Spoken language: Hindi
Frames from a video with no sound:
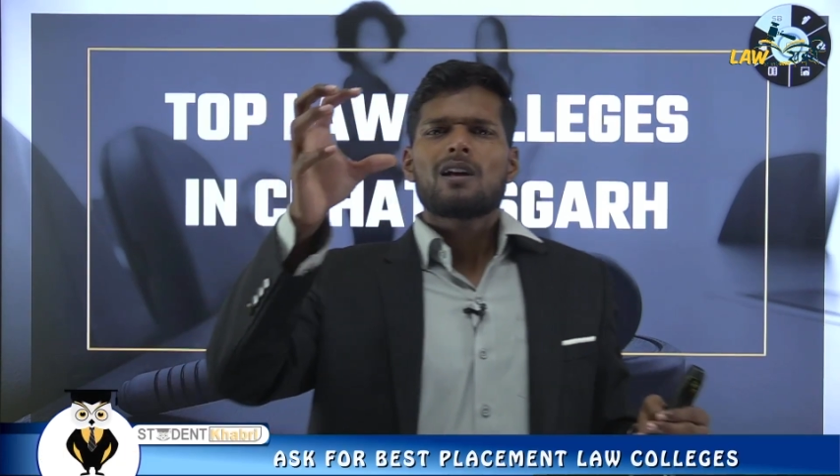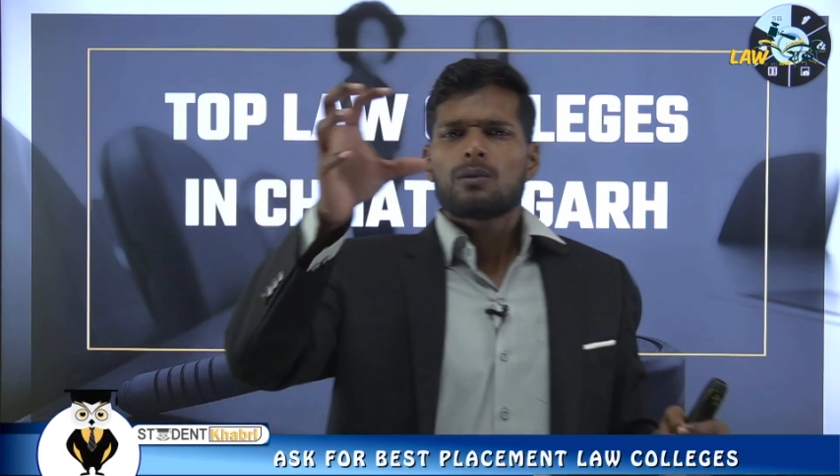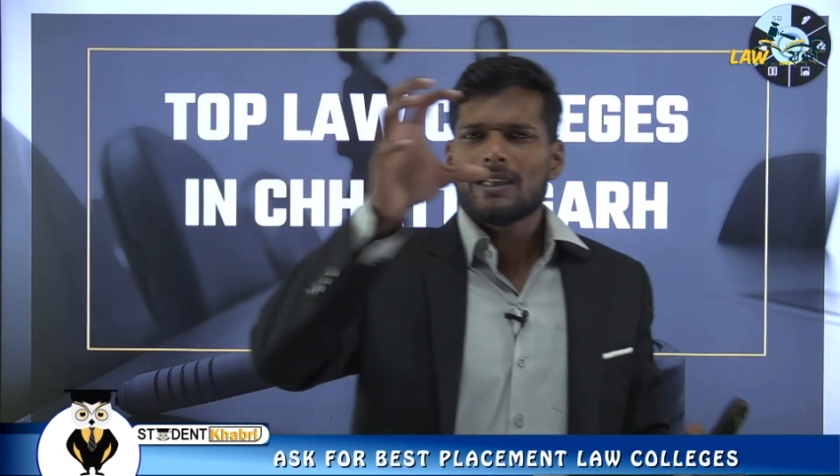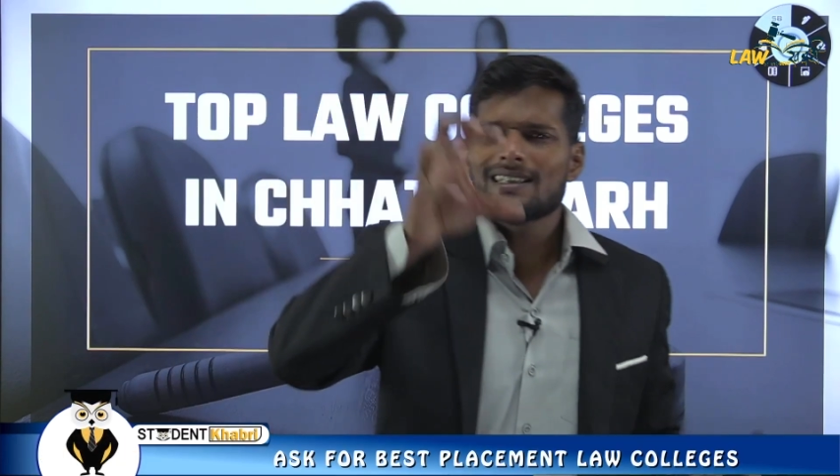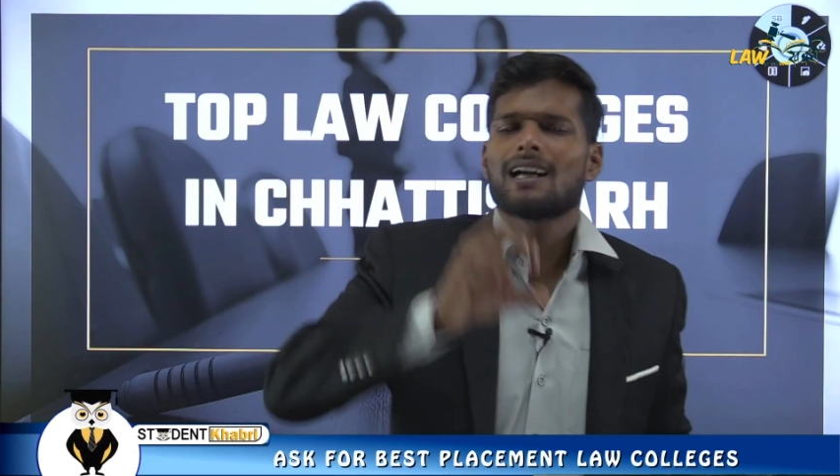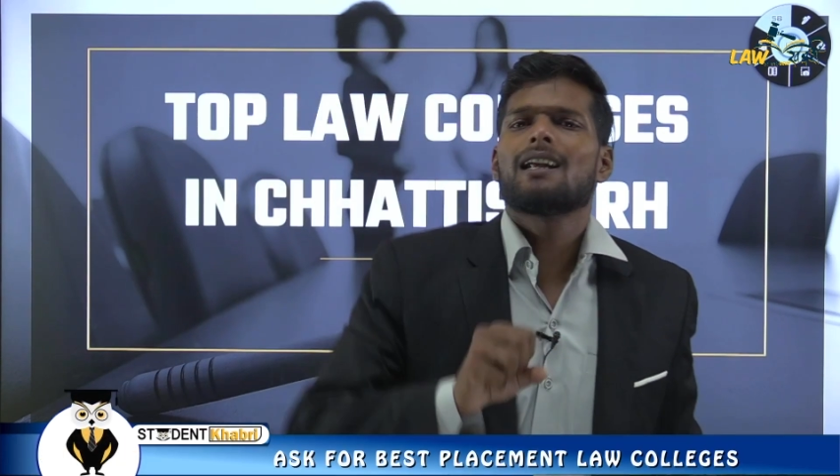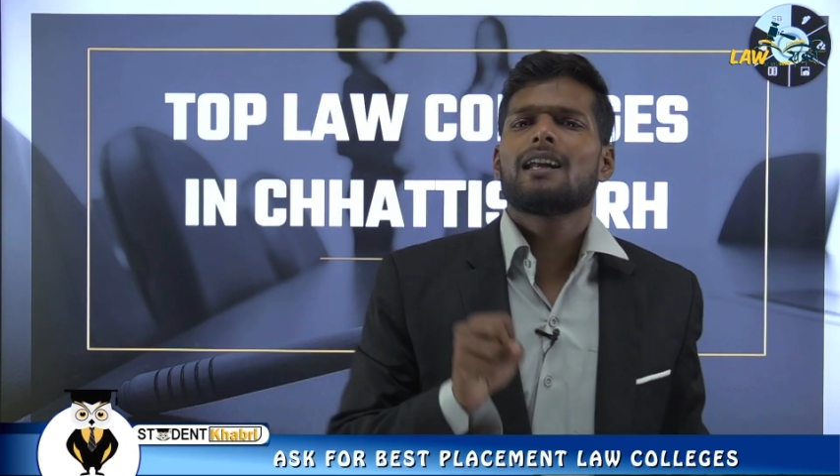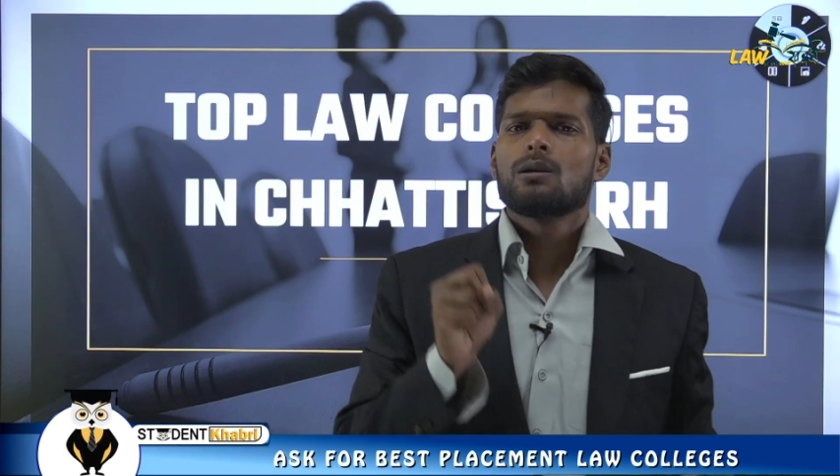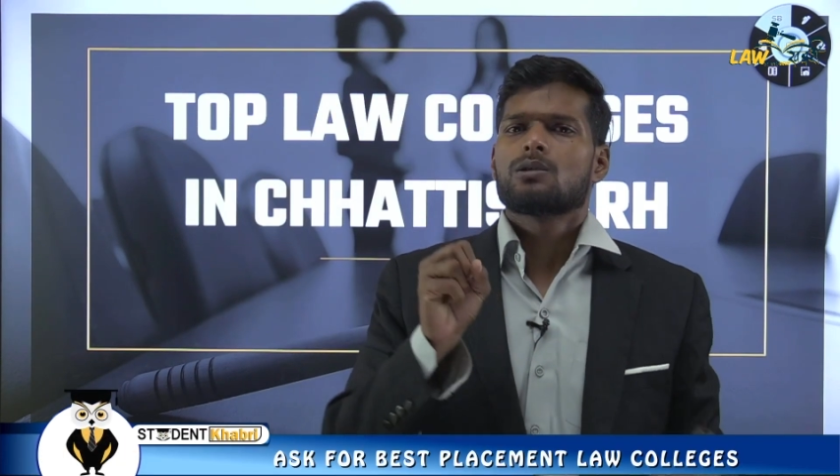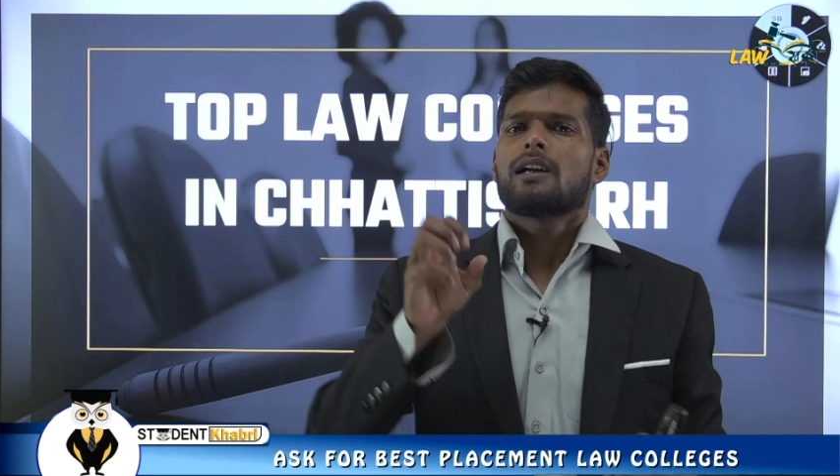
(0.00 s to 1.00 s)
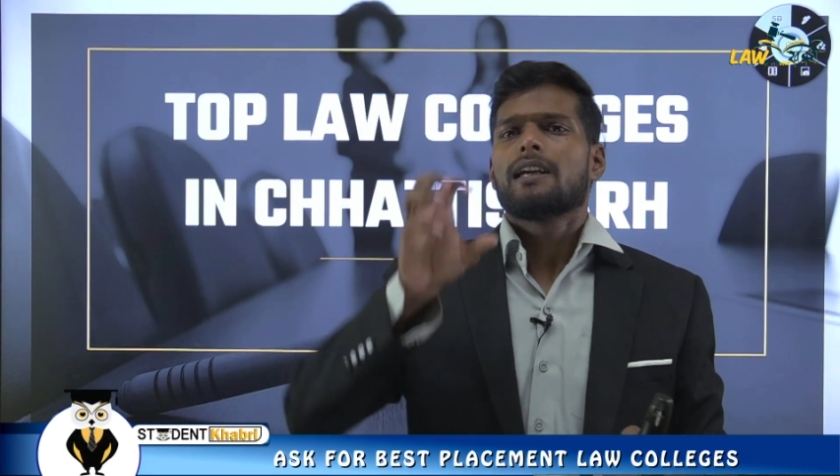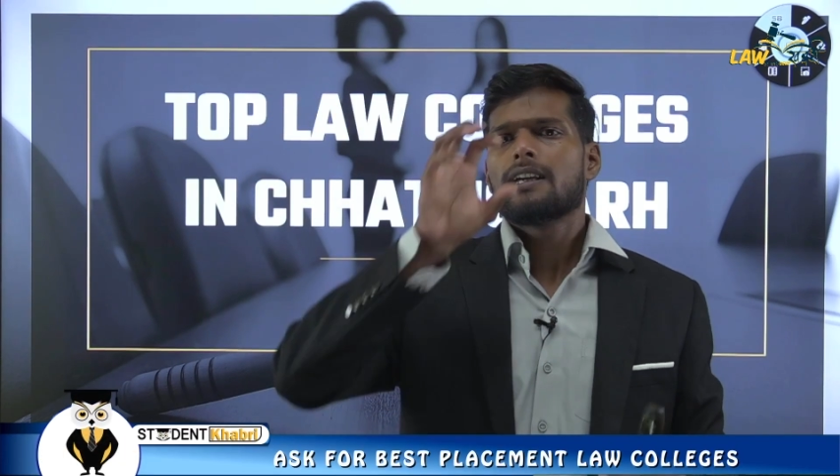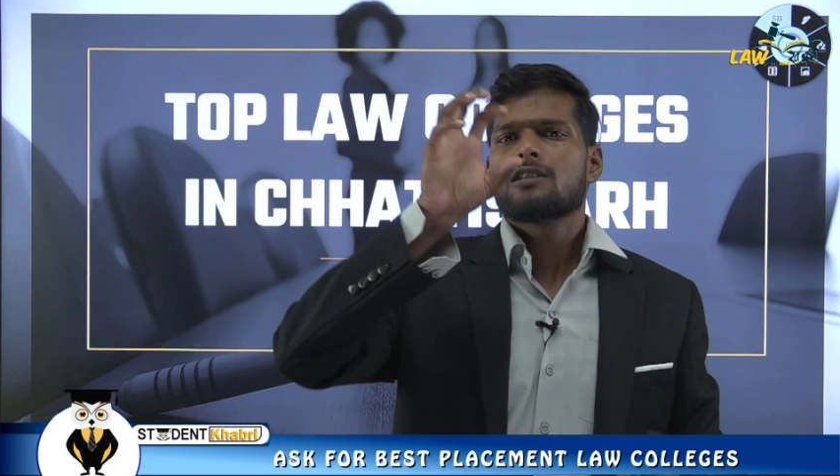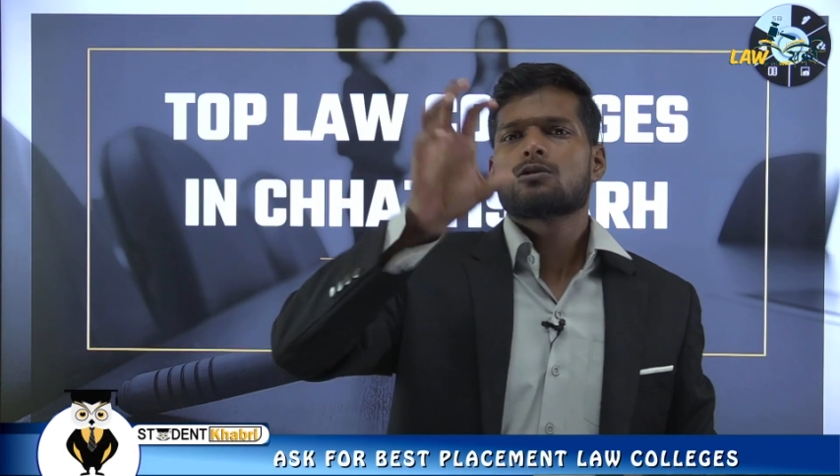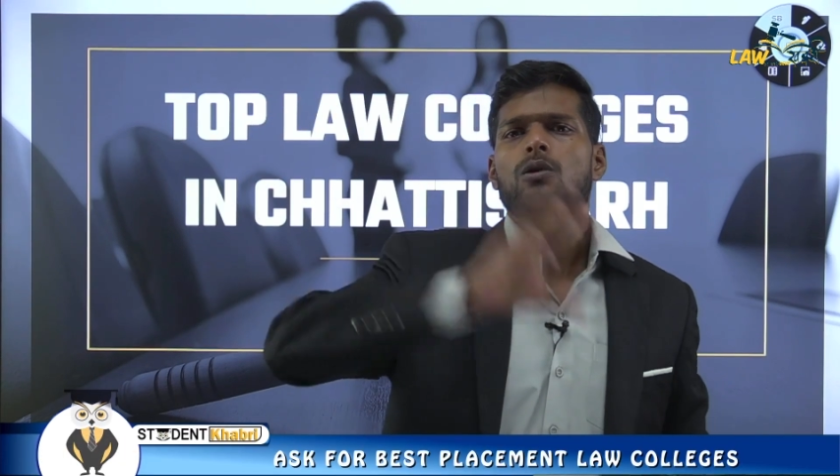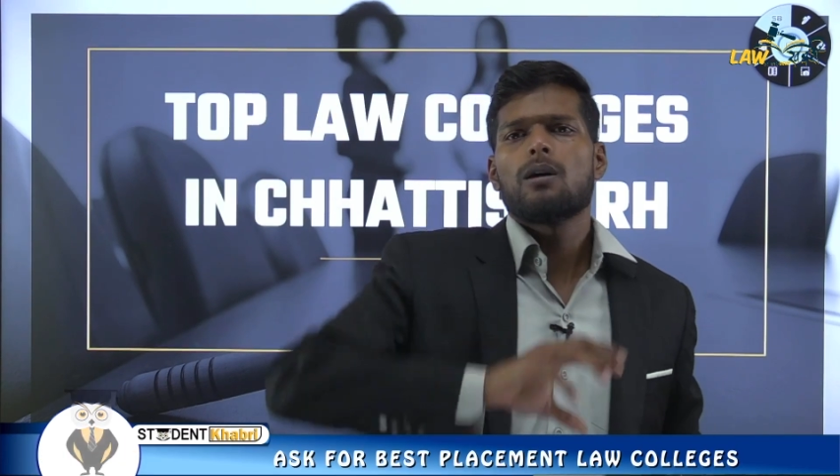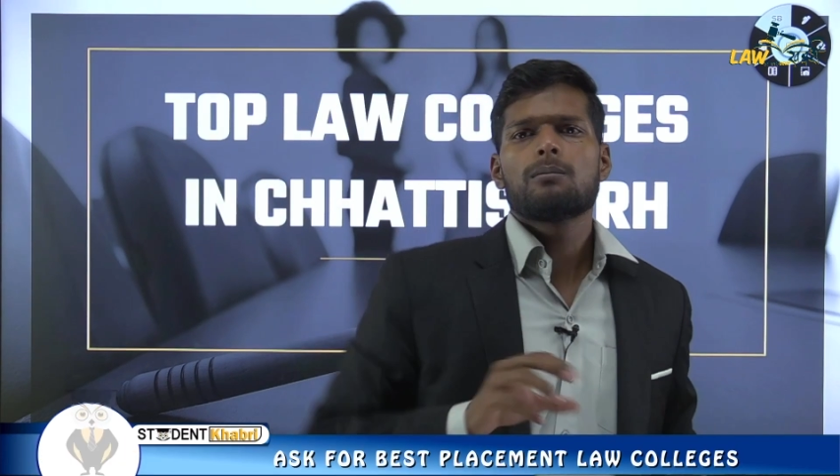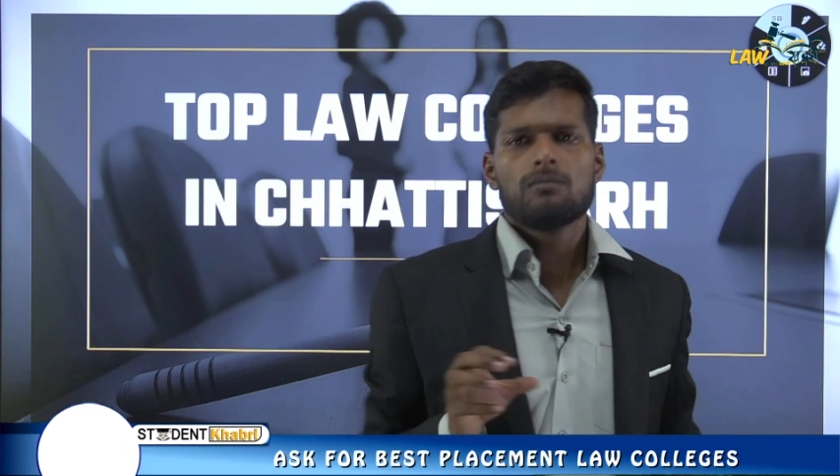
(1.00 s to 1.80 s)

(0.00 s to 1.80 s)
उनकी जानकारी हो जाए कि किसको हम